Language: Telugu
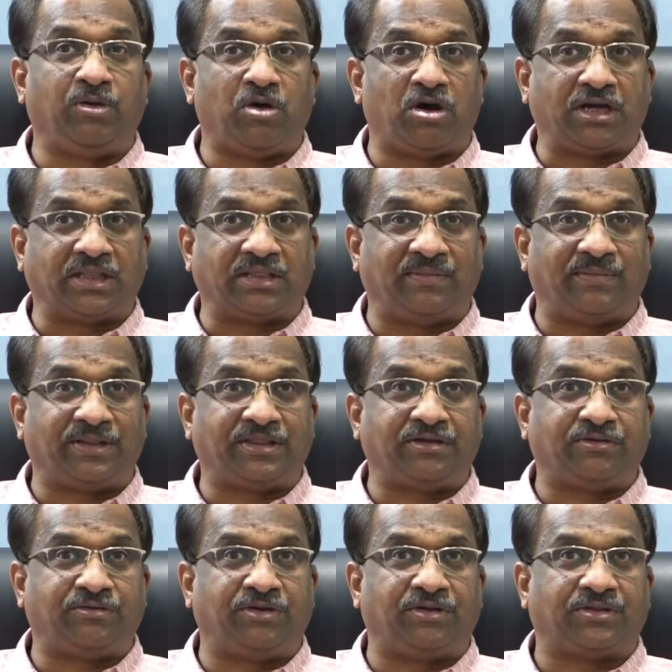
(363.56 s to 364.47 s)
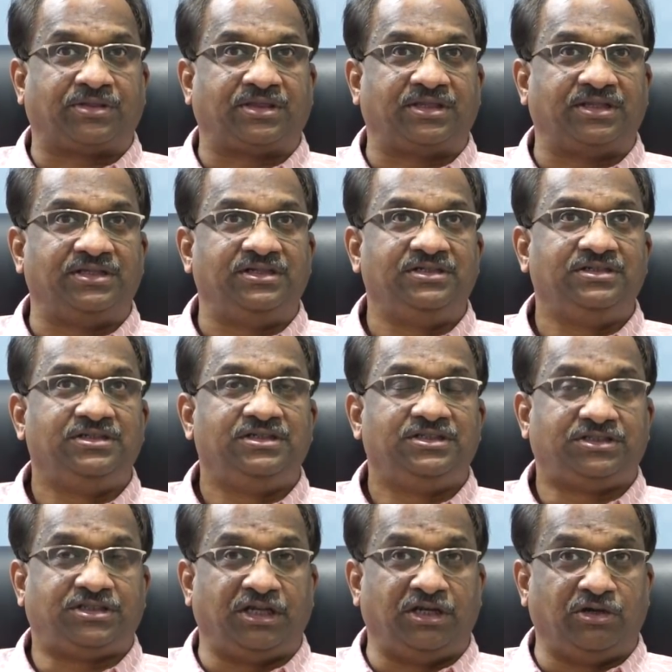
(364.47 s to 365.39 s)
ఇంకొక సమస్య కూడా వస్తుంది
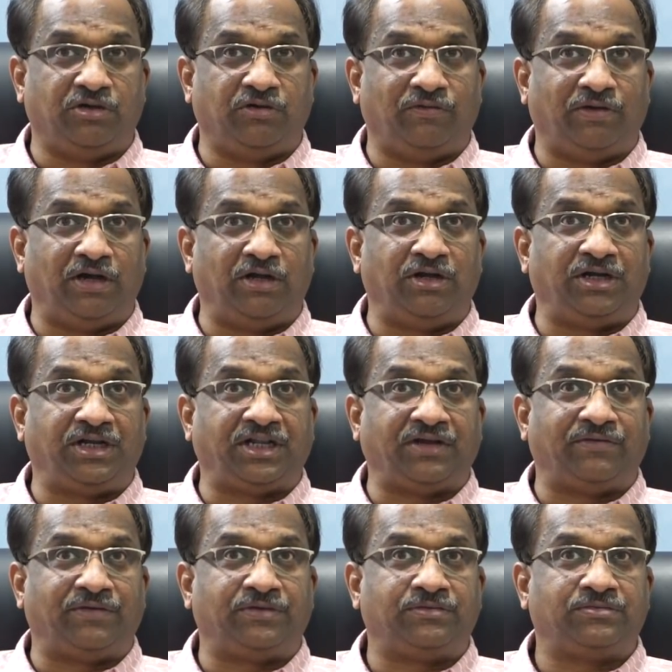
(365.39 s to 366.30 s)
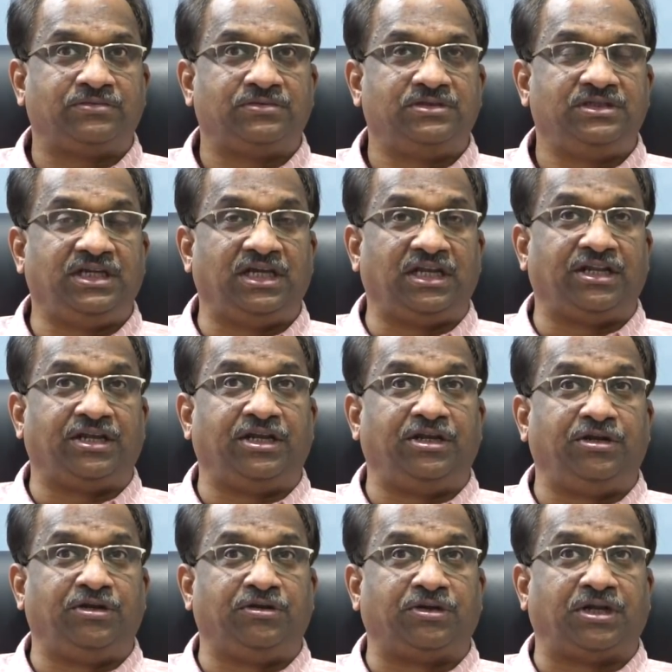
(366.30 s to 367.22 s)
తెలుగు వాళ్ళు అంటే ఎవరు ఇలా
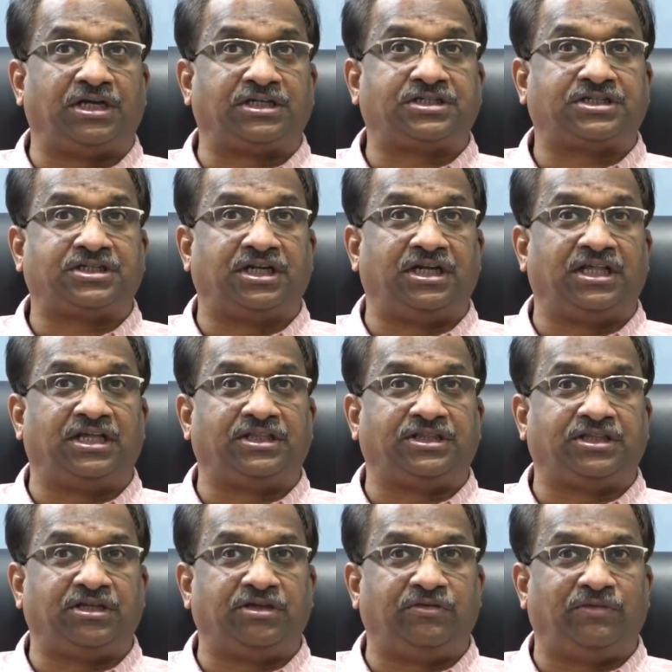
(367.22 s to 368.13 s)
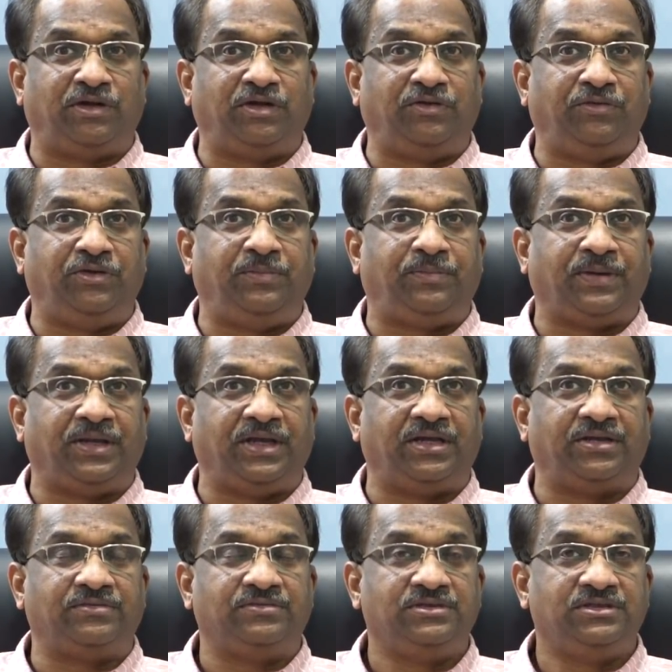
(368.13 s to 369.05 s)
రెండు రాష్ట్రాలుగా తెలుగు వాళ్ళు
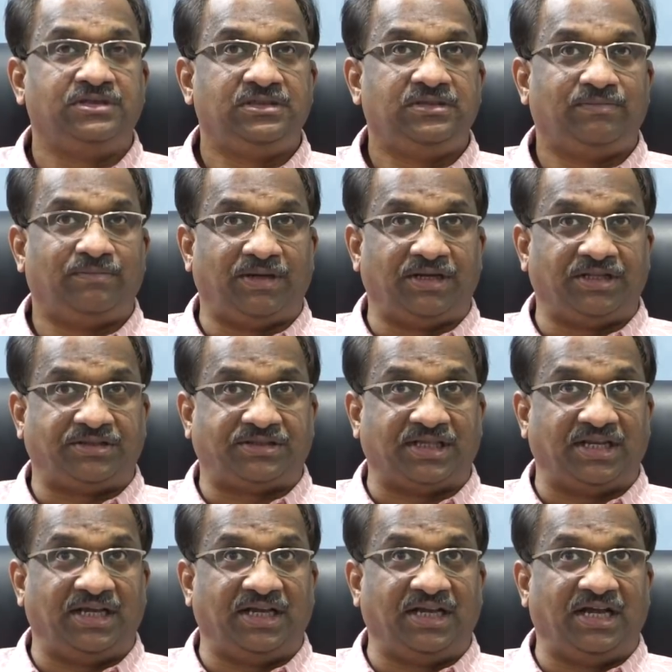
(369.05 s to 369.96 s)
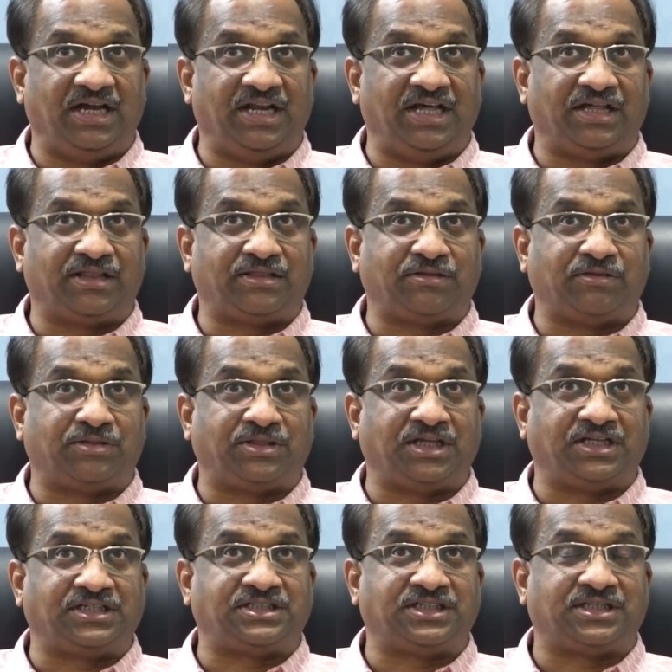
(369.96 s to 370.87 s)
విడిపోయారు మరి తెలంగాణ
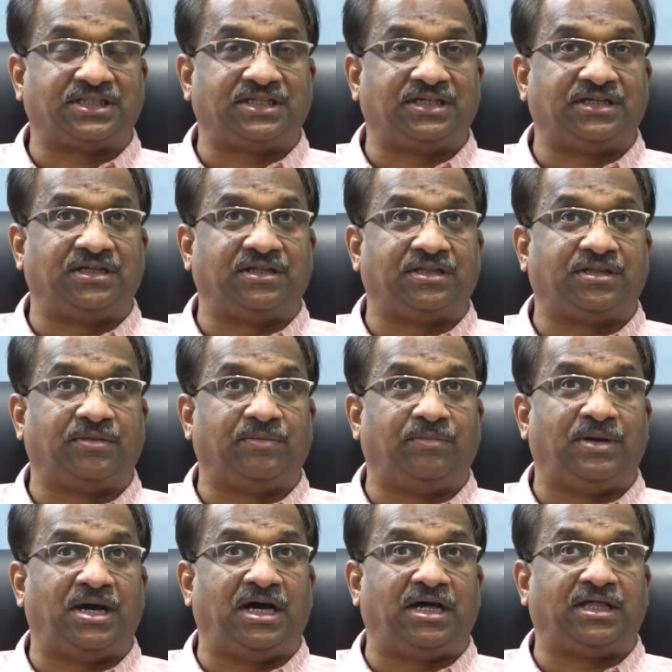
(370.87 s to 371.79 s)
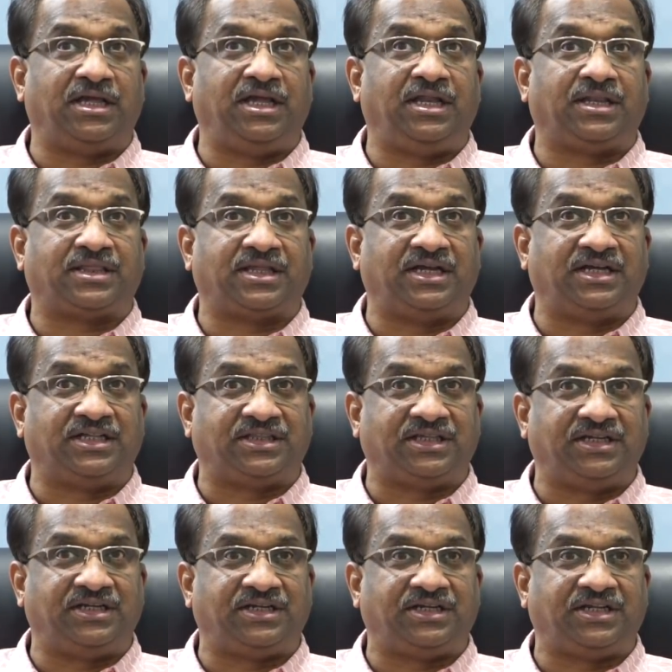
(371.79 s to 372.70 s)
అసోసియేషన్ మా
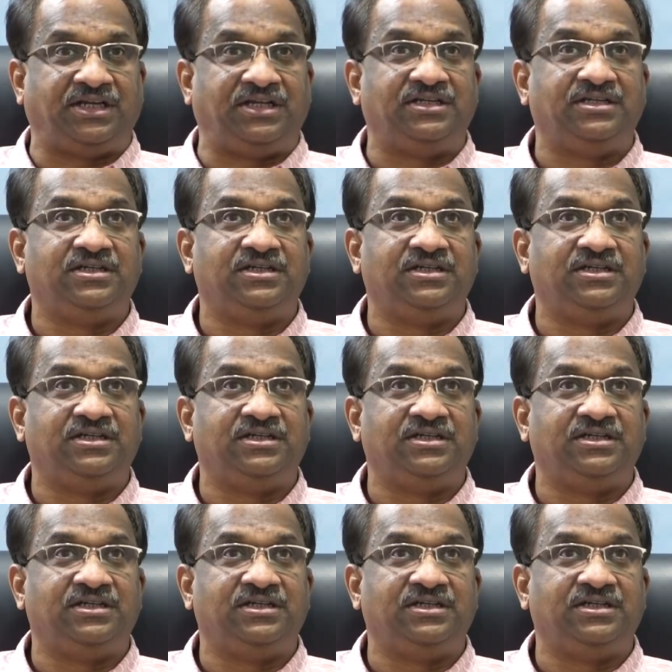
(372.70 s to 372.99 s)
సంగతి ఏంటి